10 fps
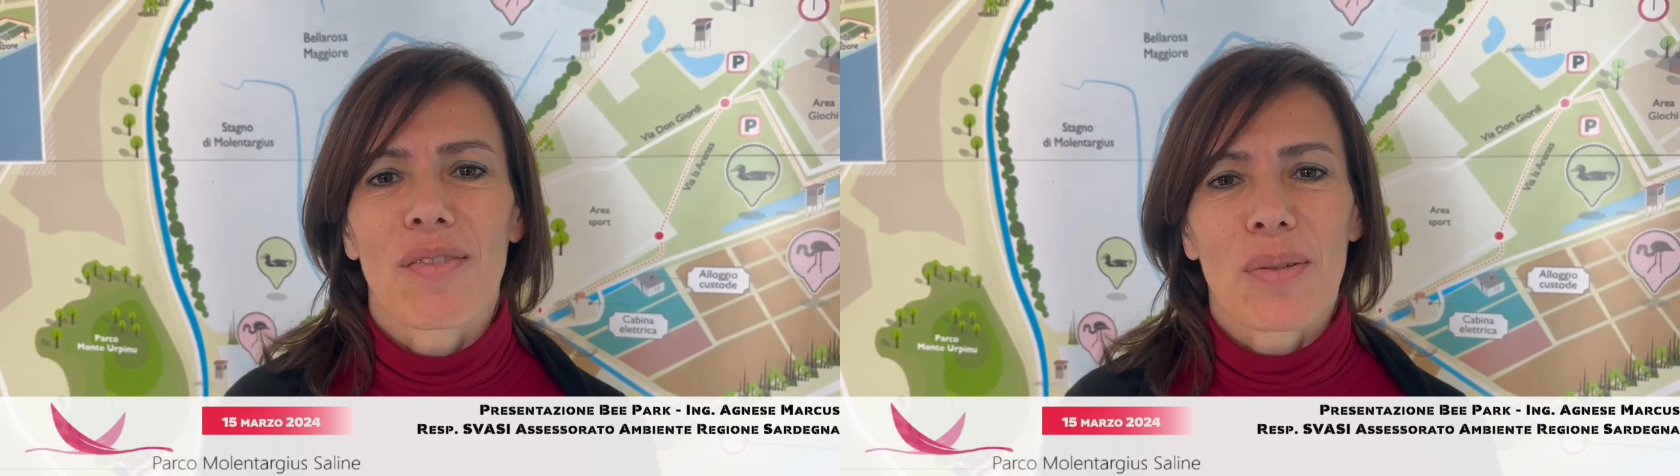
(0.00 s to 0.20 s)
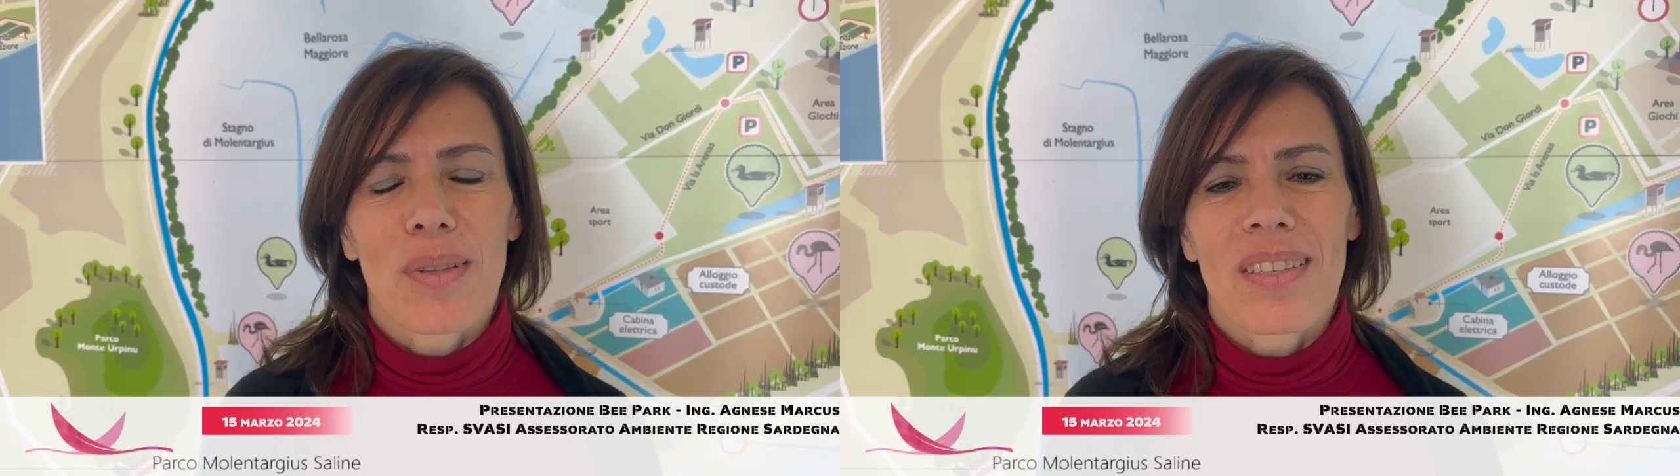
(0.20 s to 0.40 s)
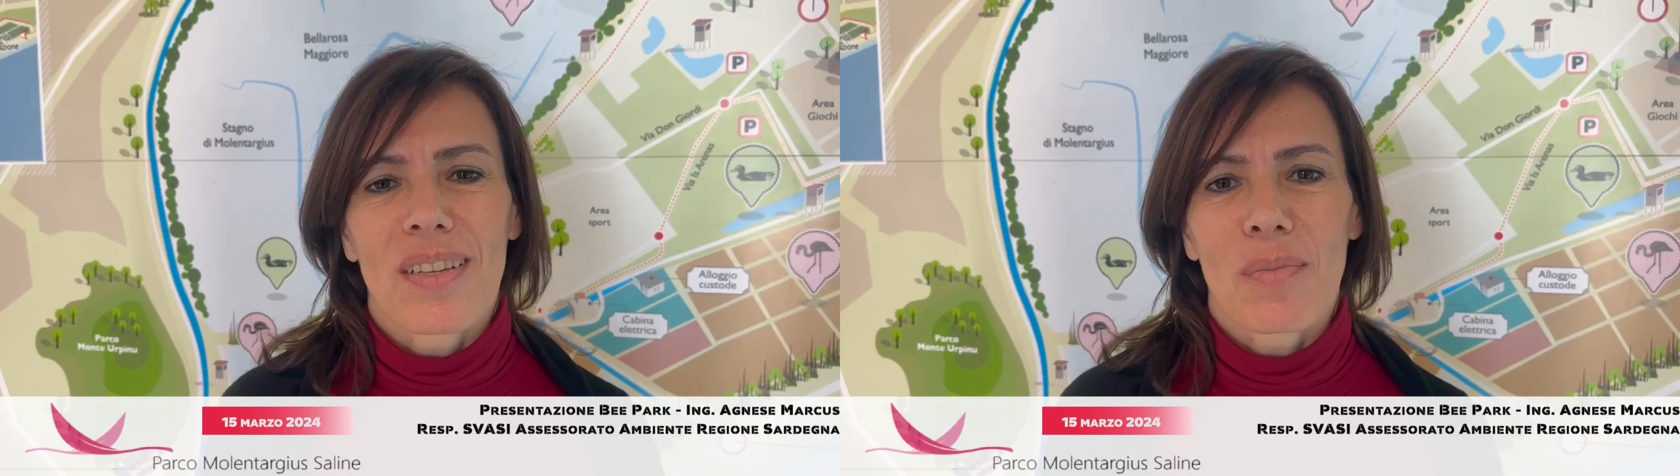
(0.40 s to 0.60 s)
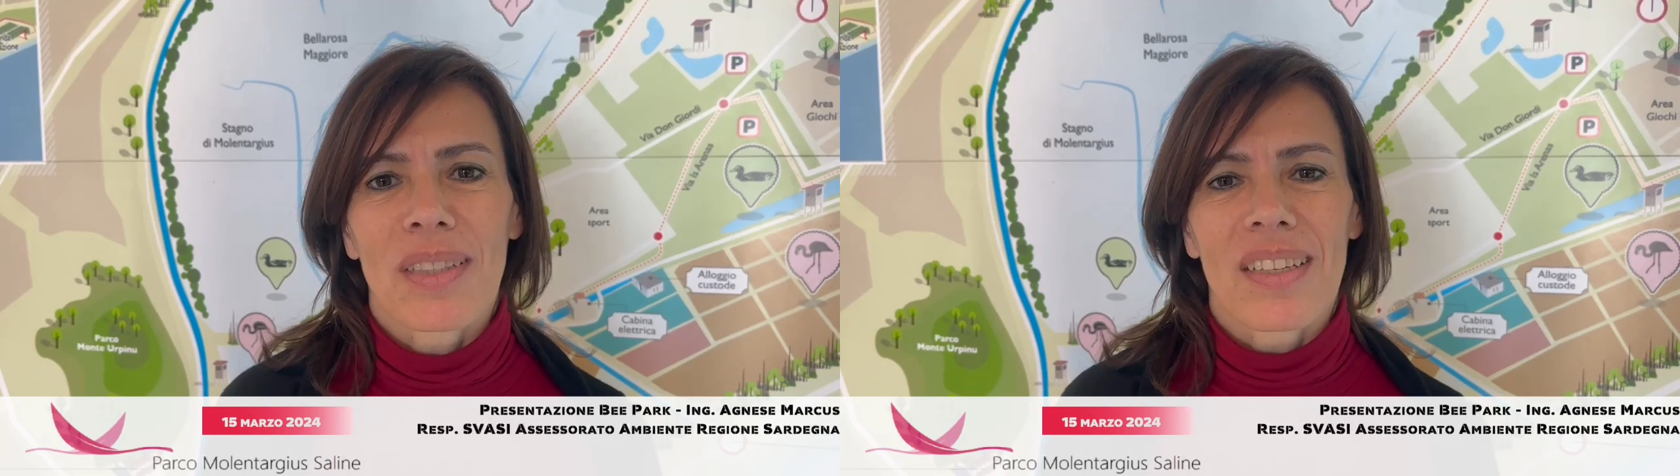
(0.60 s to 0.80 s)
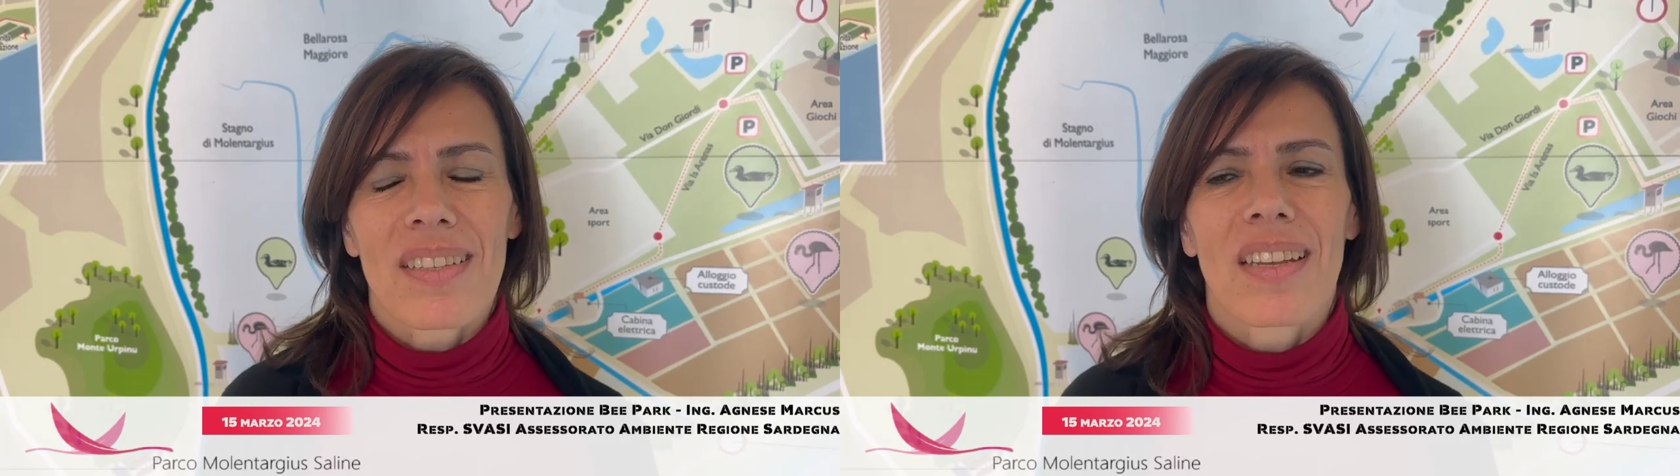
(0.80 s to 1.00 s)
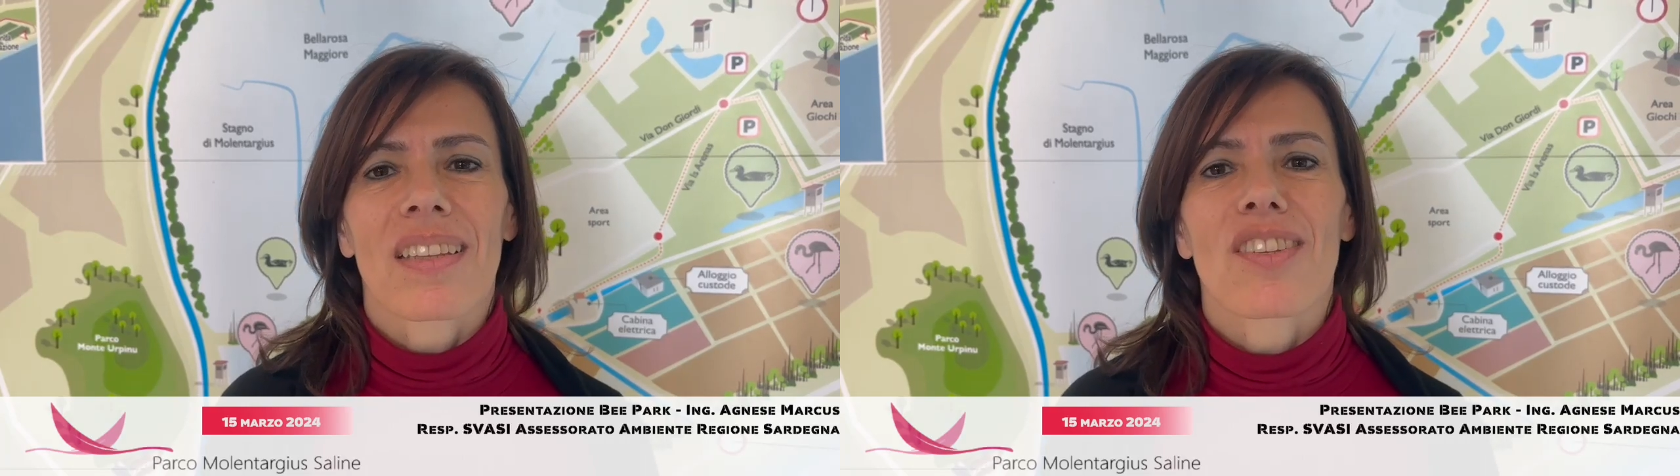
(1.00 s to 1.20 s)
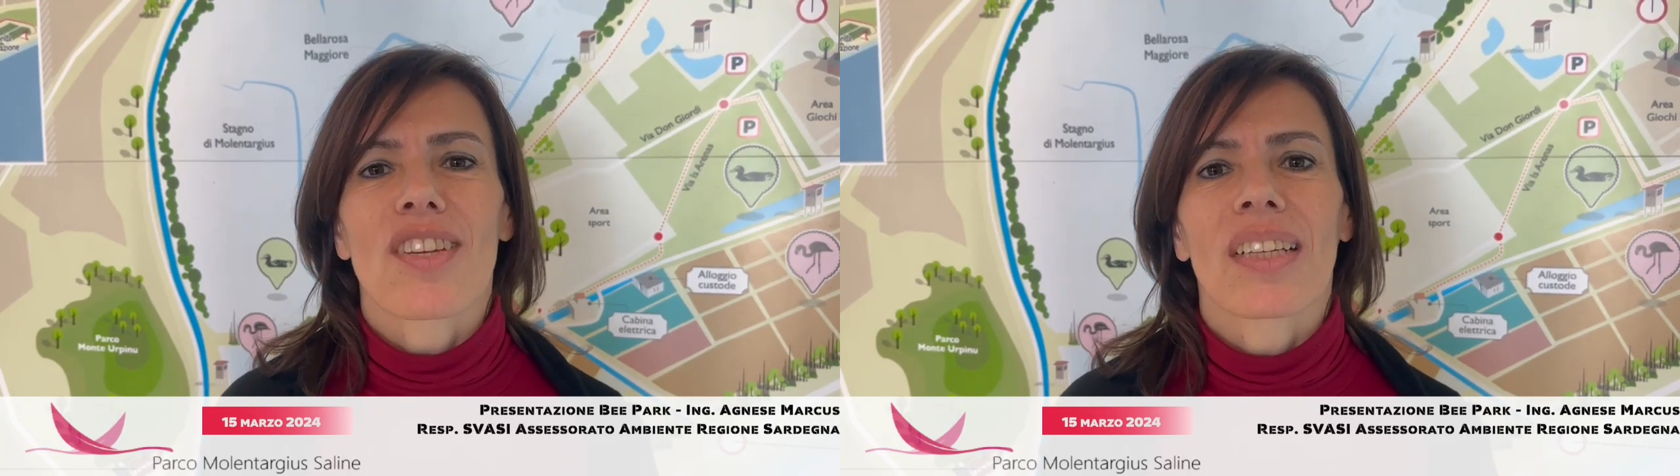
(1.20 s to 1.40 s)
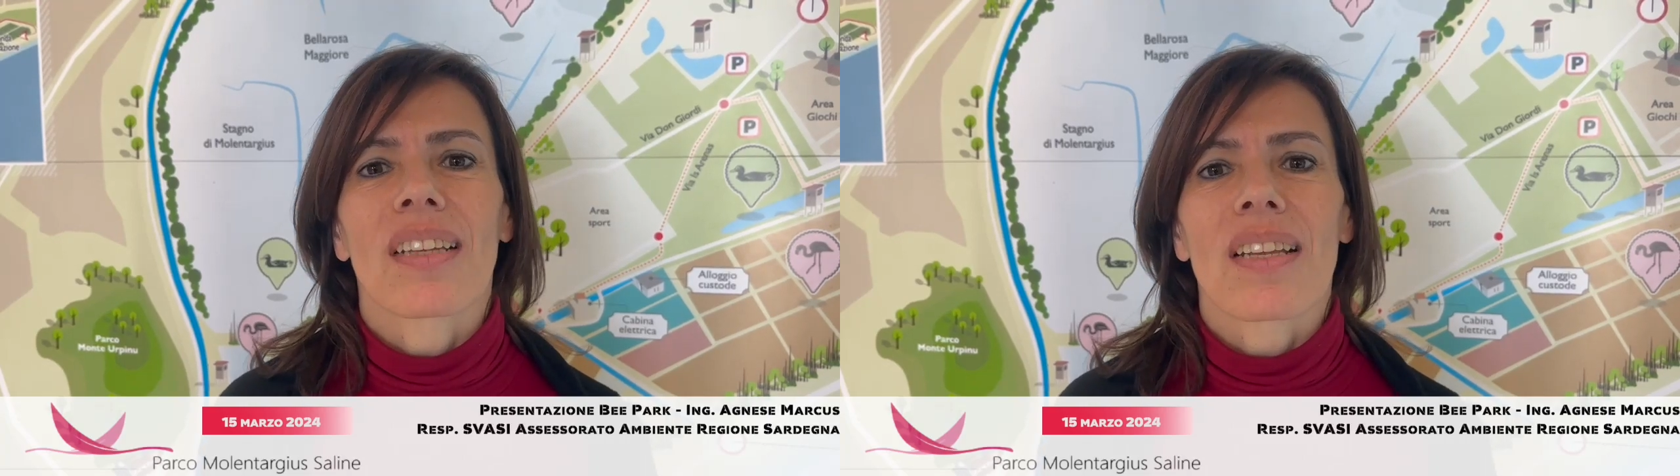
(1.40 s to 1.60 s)
valutazione ambientale
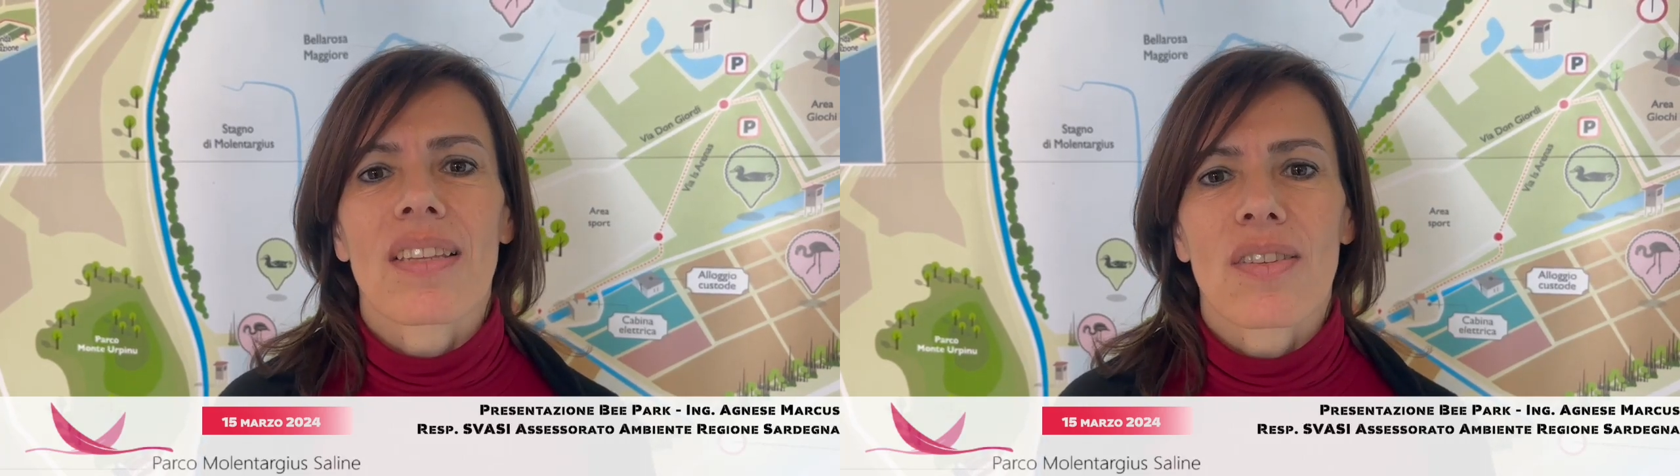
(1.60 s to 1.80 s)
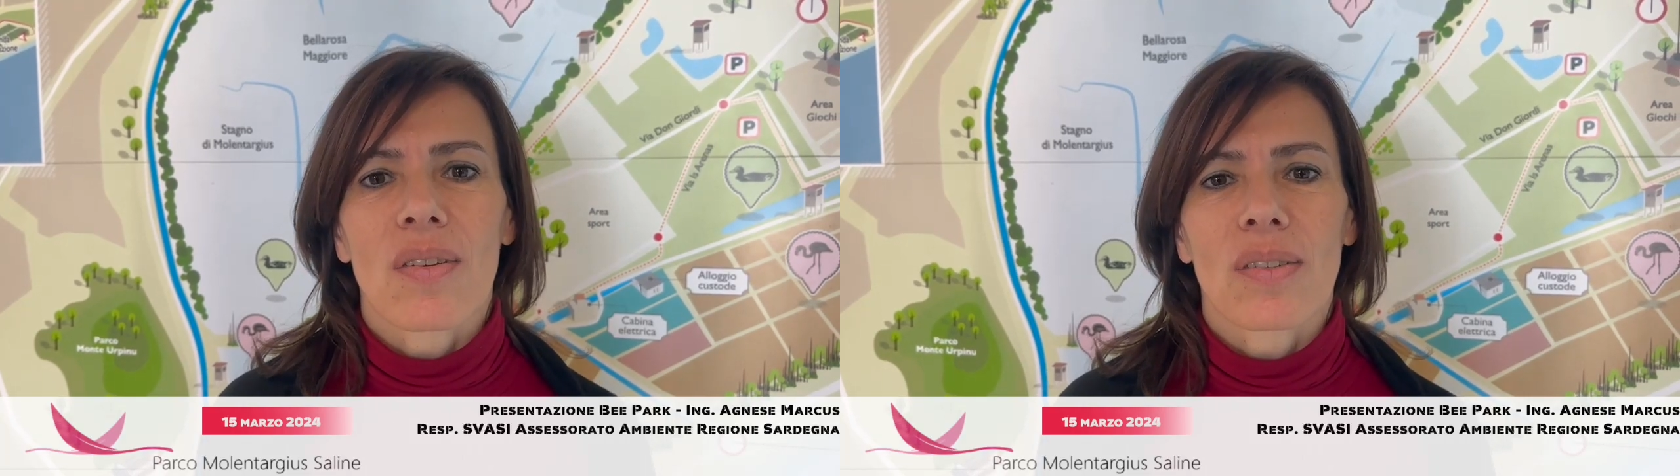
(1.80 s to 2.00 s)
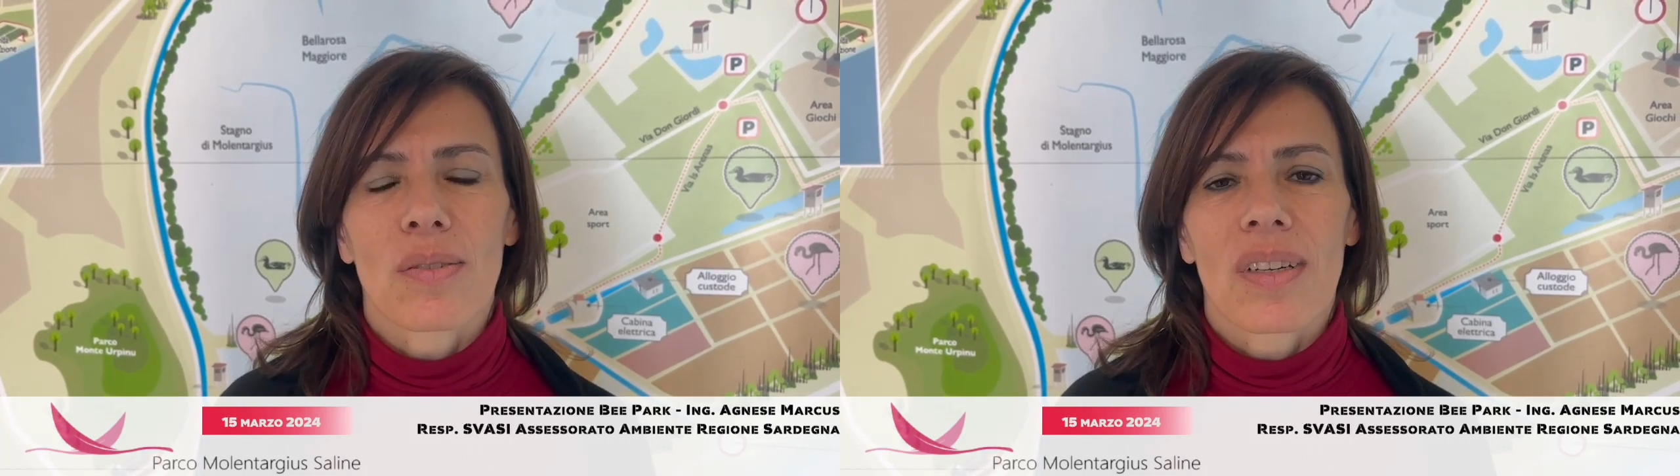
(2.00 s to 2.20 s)
strategica dell'assessorato